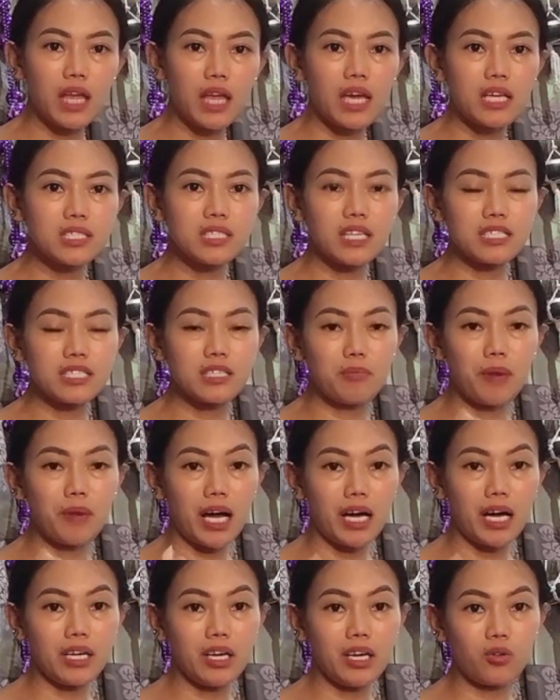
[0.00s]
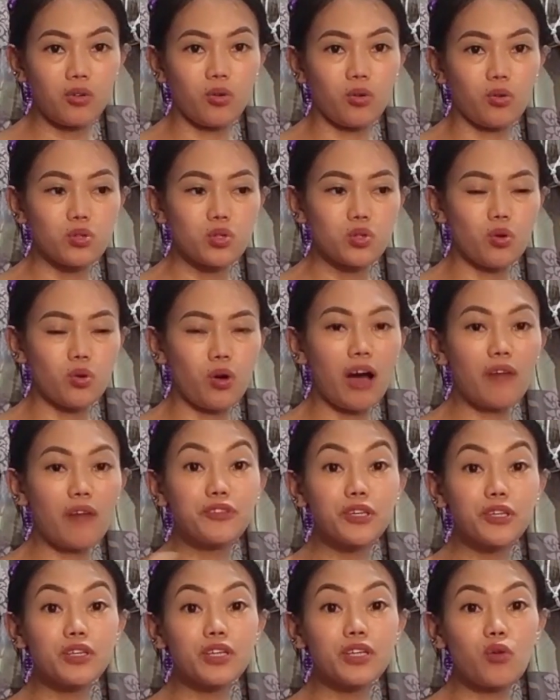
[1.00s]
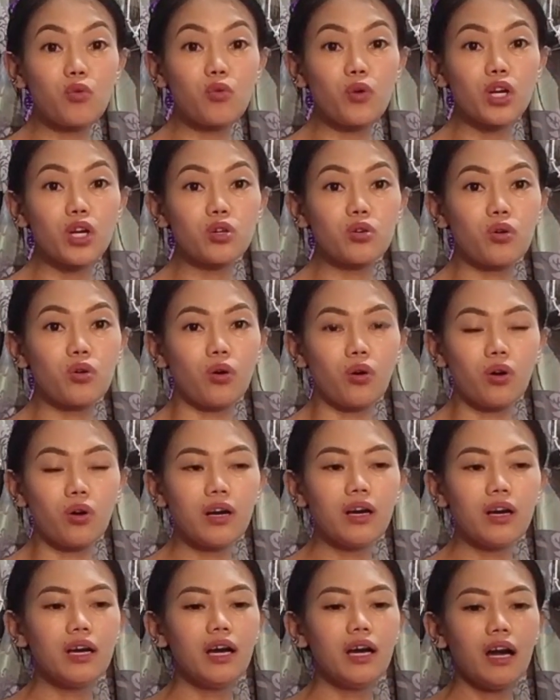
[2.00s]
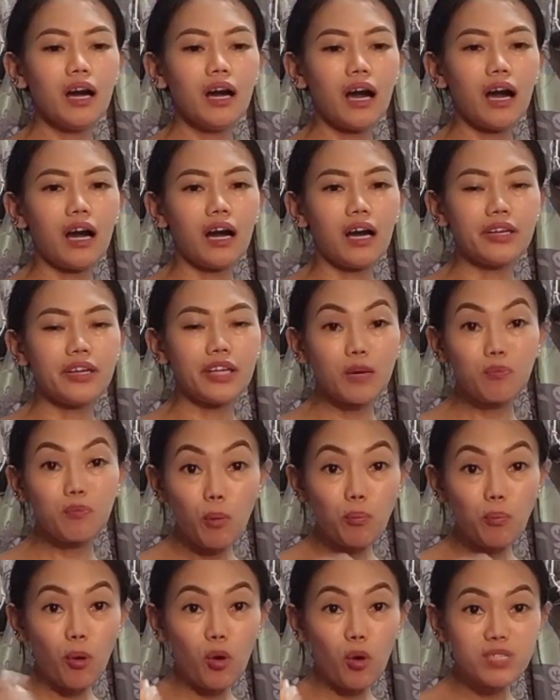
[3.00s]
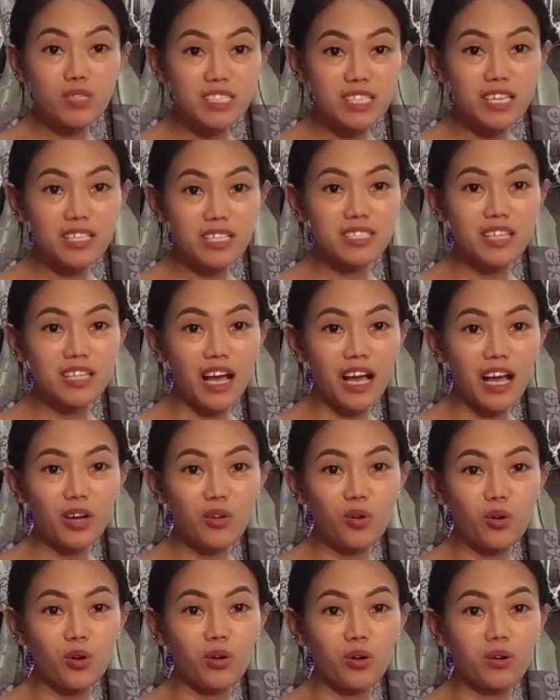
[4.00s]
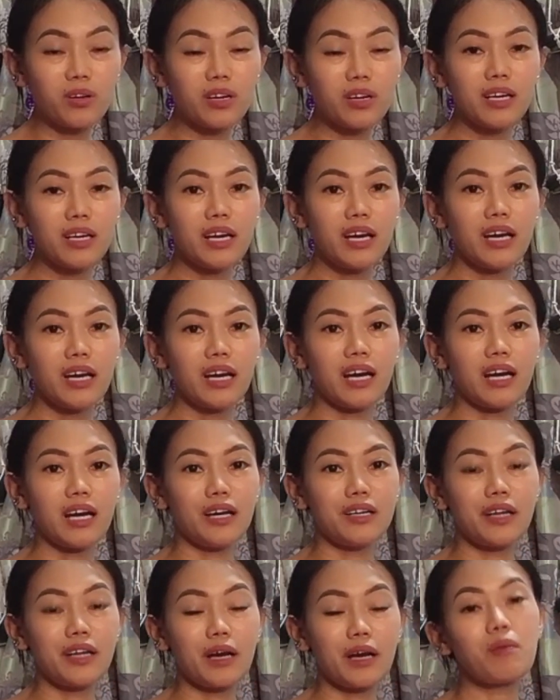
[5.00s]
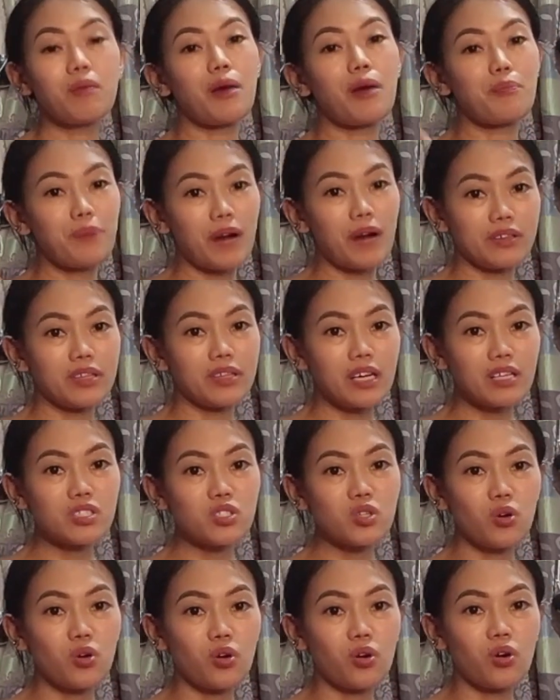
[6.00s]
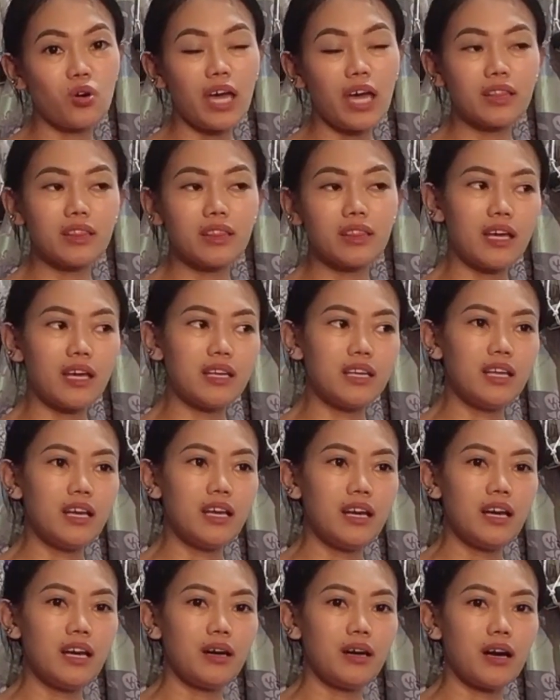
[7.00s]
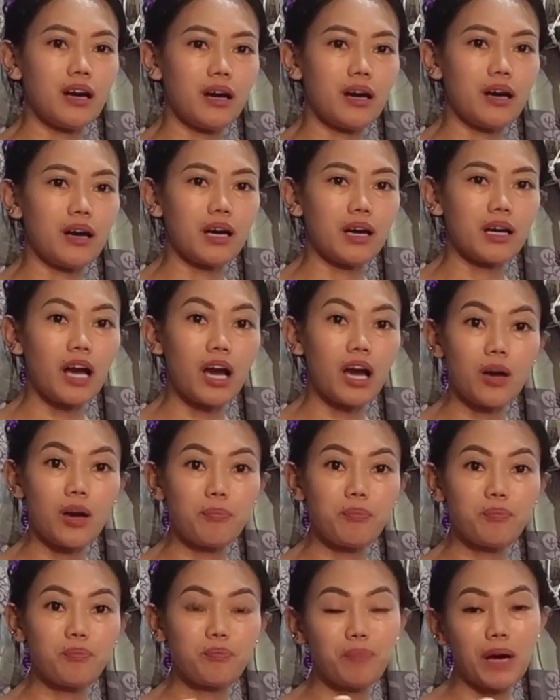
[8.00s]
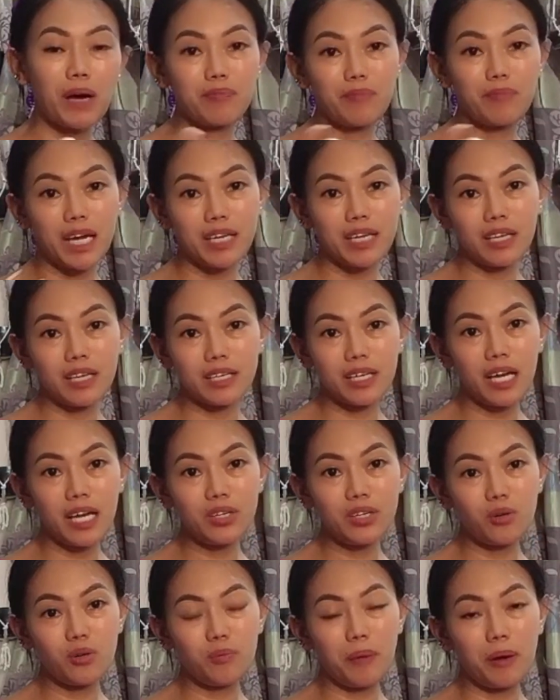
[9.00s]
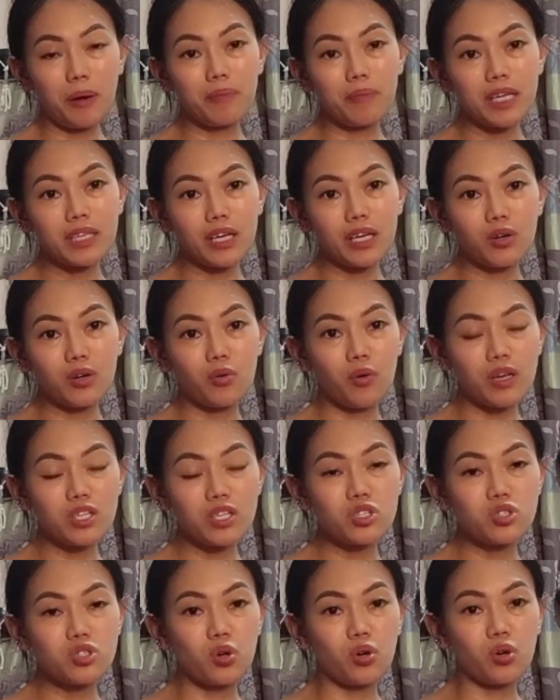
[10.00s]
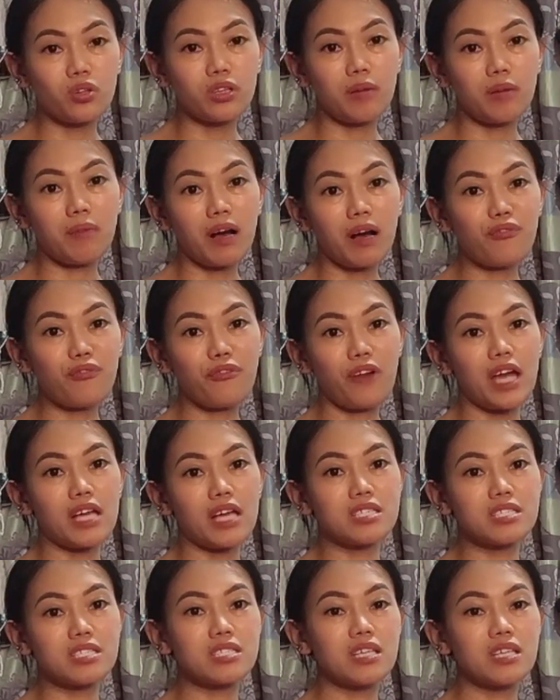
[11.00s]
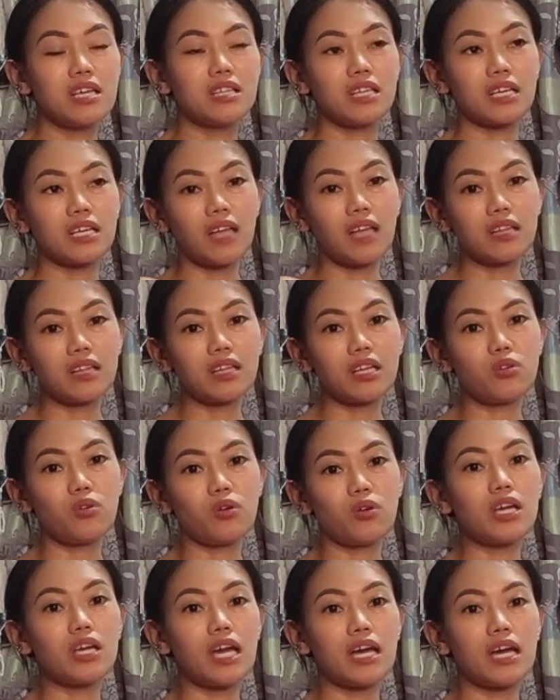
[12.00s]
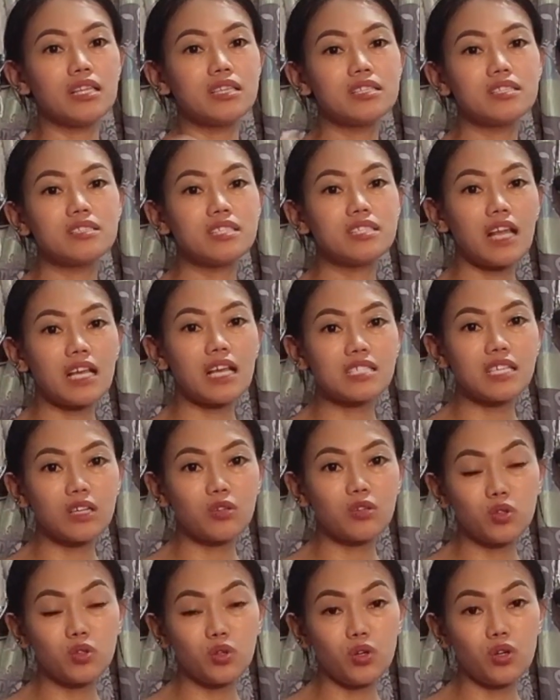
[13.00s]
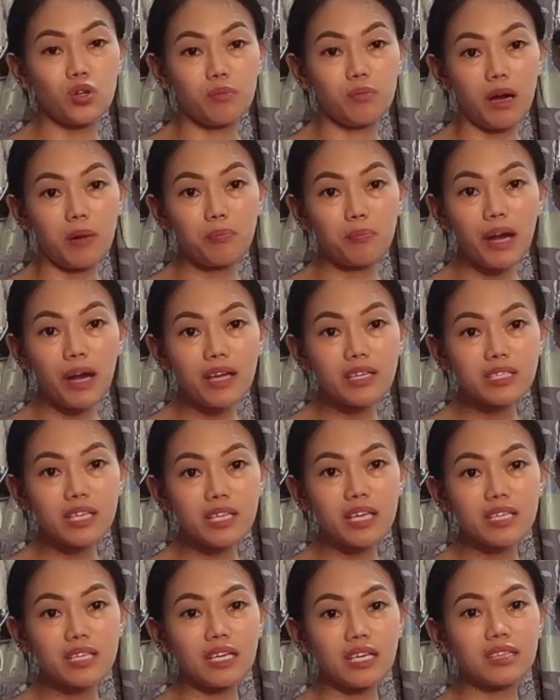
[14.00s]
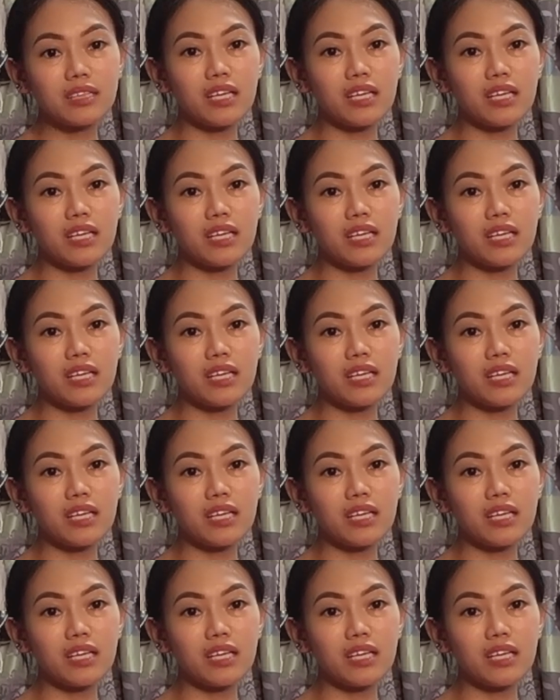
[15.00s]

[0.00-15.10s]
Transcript: ko, uh, nagpo-postings na ako uh, ng mga products ko and then uh, ka, pag may nag ano, pag may nag-question ng mga friends, nagtatanong, ayan, sinasagot ko yung mga prices and then yung mga items na pinapakita ko sa kanila